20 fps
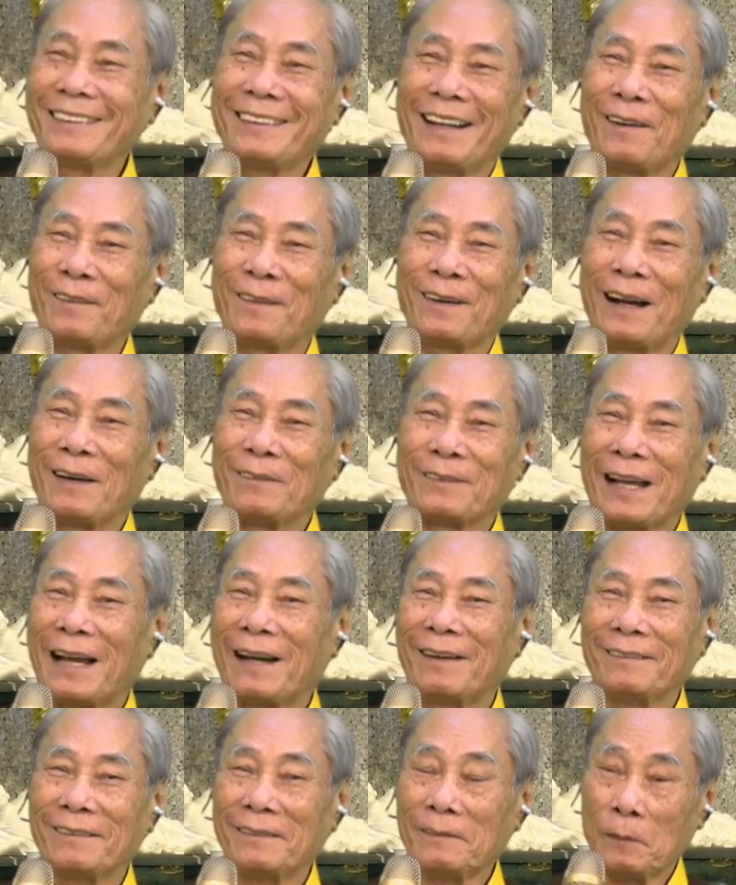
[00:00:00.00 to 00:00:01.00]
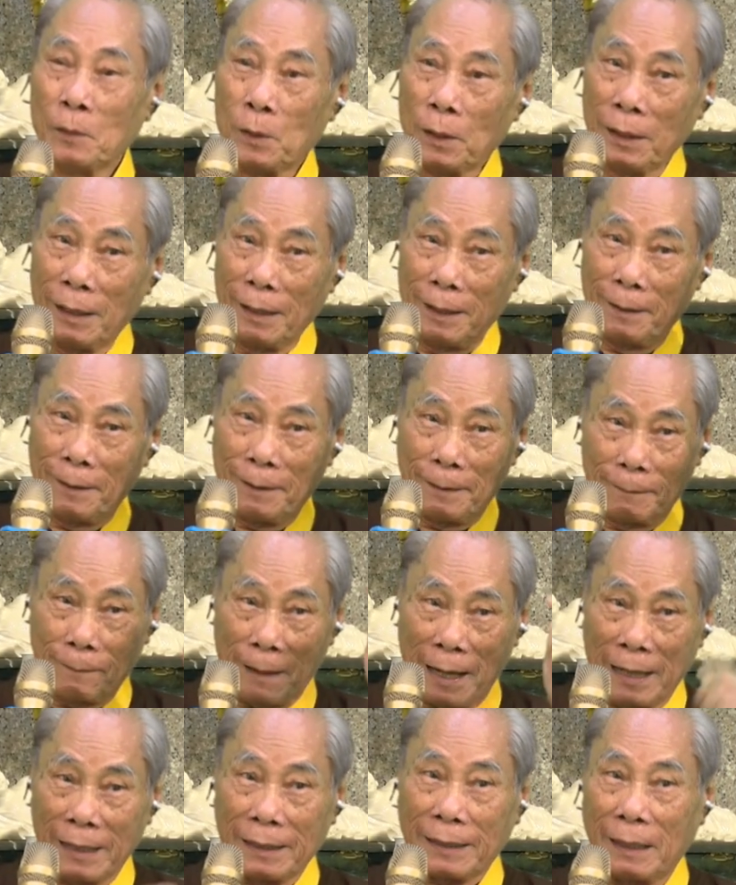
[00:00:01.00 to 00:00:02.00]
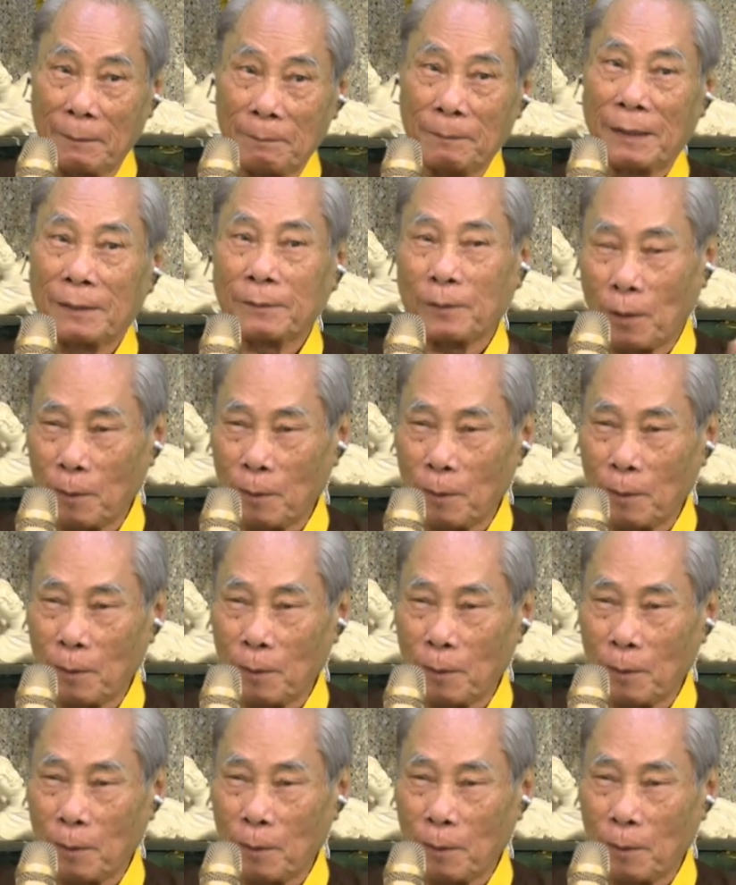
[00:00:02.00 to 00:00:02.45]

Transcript: cứ đâu có làm sao. Ăn cắp ăn